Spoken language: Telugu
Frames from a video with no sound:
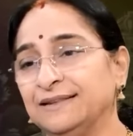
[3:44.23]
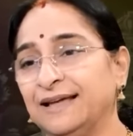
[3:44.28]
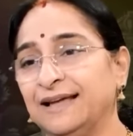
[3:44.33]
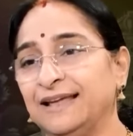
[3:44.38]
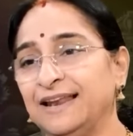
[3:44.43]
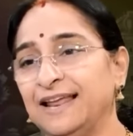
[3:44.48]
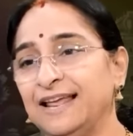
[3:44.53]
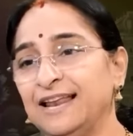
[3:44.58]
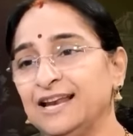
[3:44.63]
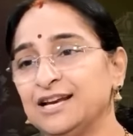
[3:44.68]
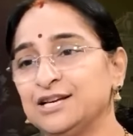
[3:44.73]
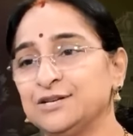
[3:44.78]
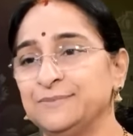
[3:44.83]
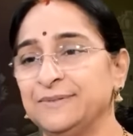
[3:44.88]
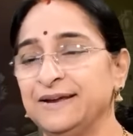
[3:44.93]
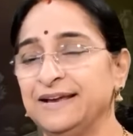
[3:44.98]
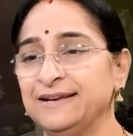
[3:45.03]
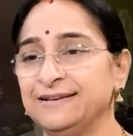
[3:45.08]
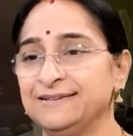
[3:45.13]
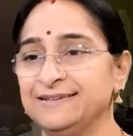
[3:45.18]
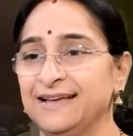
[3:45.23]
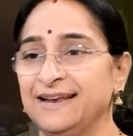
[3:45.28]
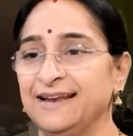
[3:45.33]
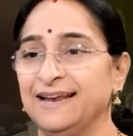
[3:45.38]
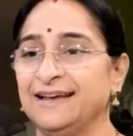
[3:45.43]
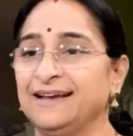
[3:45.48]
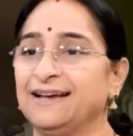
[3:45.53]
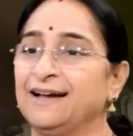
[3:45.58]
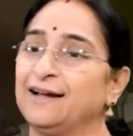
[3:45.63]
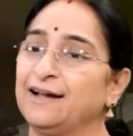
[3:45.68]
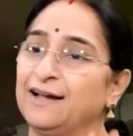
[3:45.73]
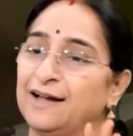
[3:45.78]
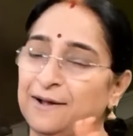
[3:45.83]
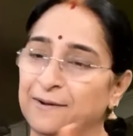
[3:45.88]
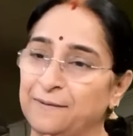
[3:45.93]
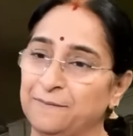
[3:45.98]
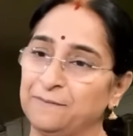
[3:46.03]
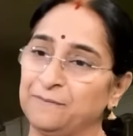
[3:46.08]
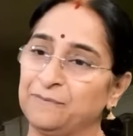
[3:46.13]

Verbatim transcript: తైలే లక్ష్మి జలే గంగా